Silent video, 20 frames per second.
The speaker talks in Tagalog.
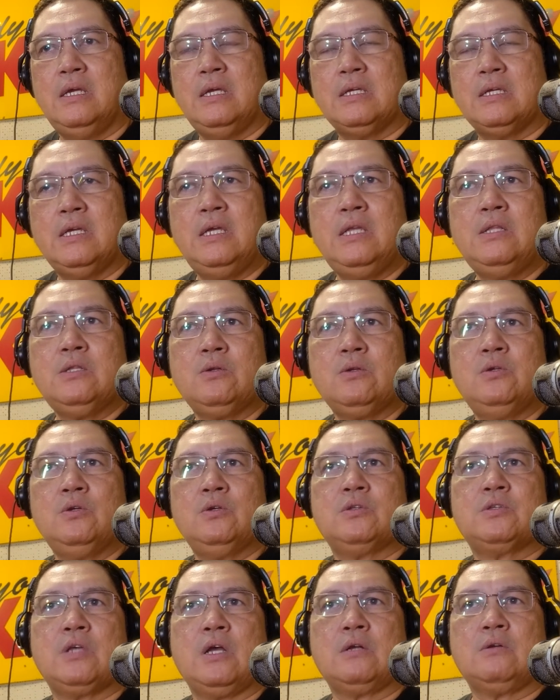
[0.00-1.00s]

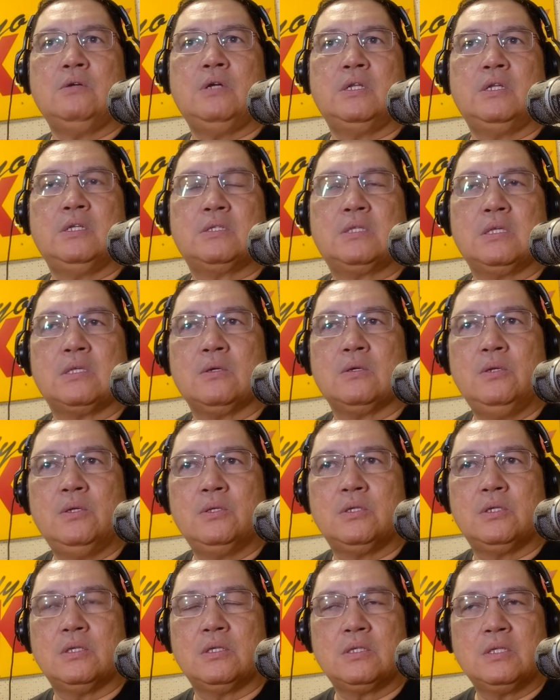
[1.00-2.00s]
Gi-introduce sa akong
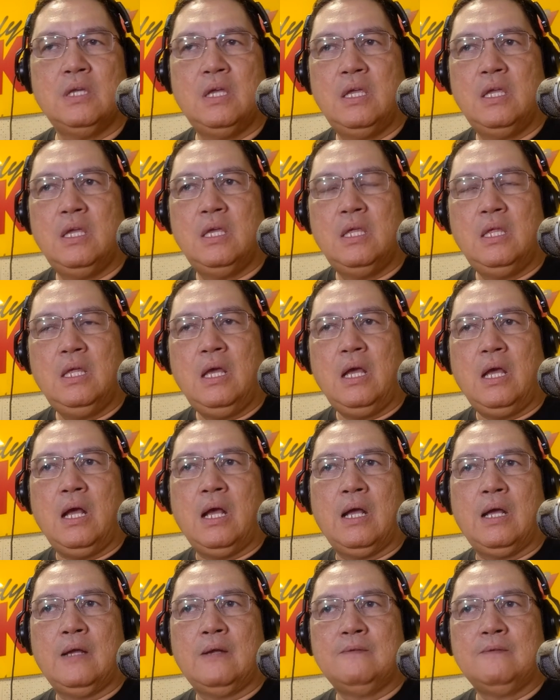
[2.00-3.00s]
anesthesiologist
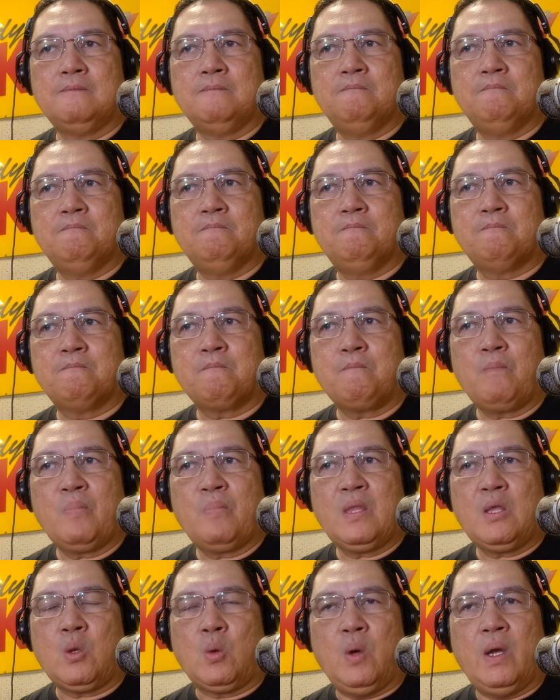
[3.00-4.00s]
ang
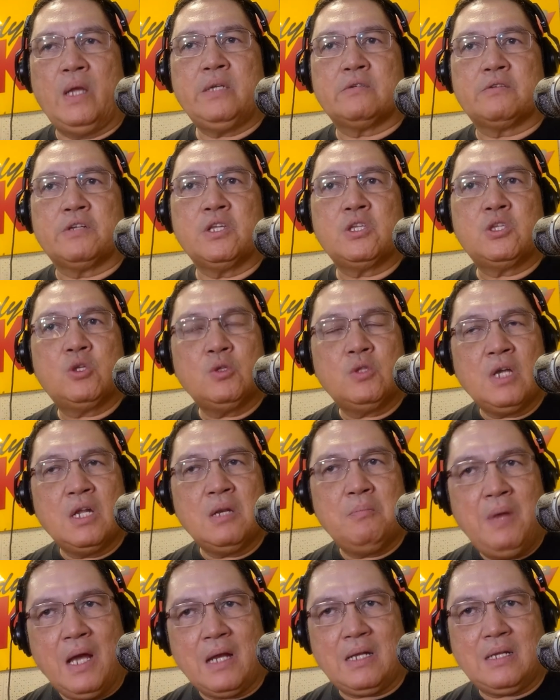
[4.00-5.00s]
um, one regional
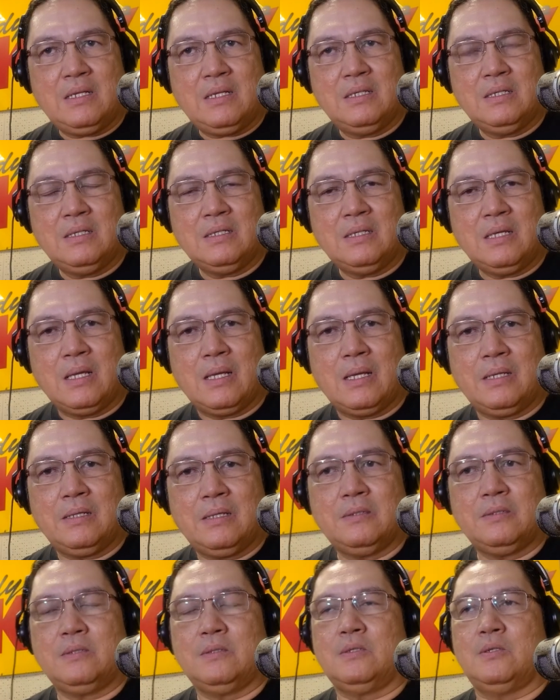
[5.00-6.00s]
block, ha?
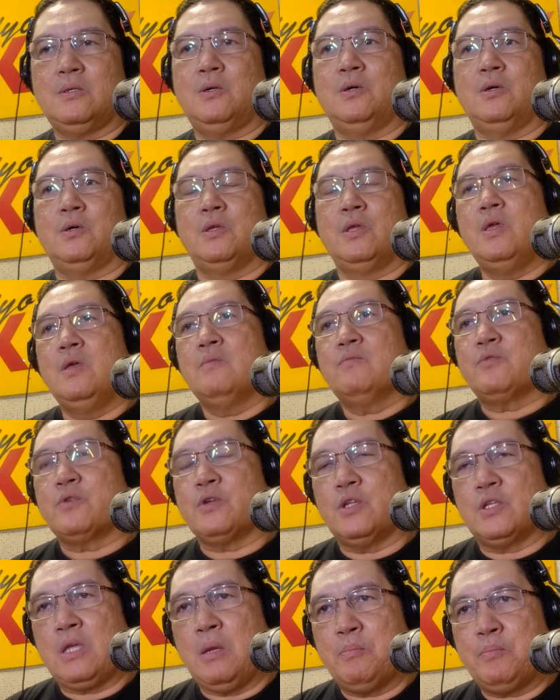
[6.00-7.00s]
So, for
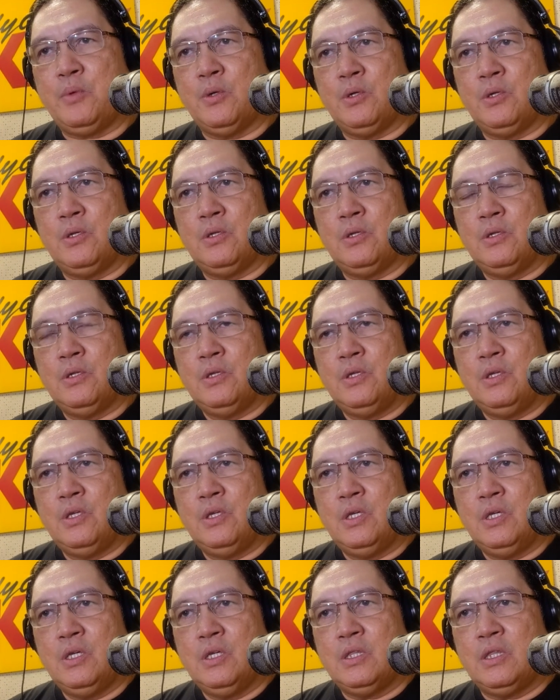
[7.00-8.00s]
example,
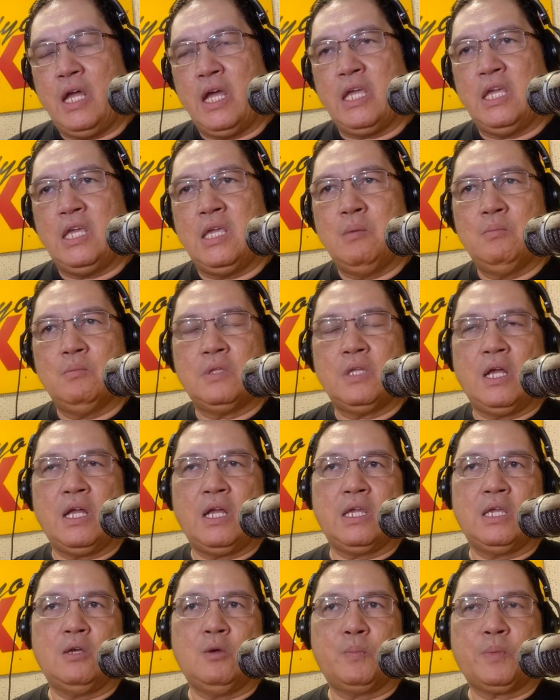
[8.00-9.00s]
na ay na
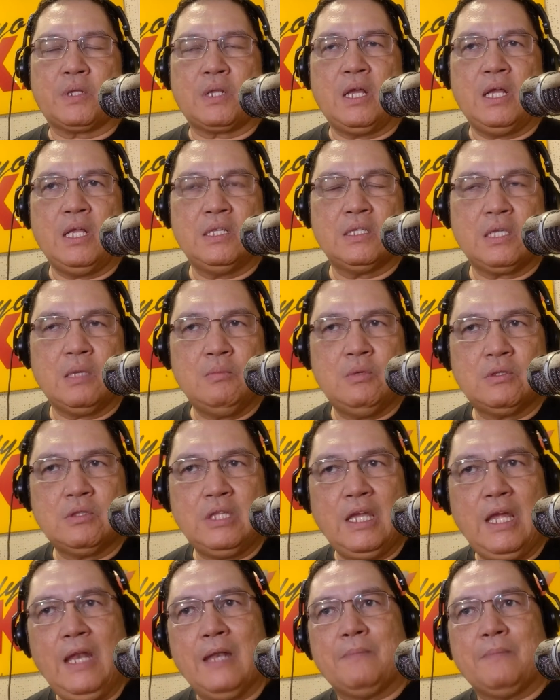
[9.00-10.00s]
ay operahan sa imong tiil.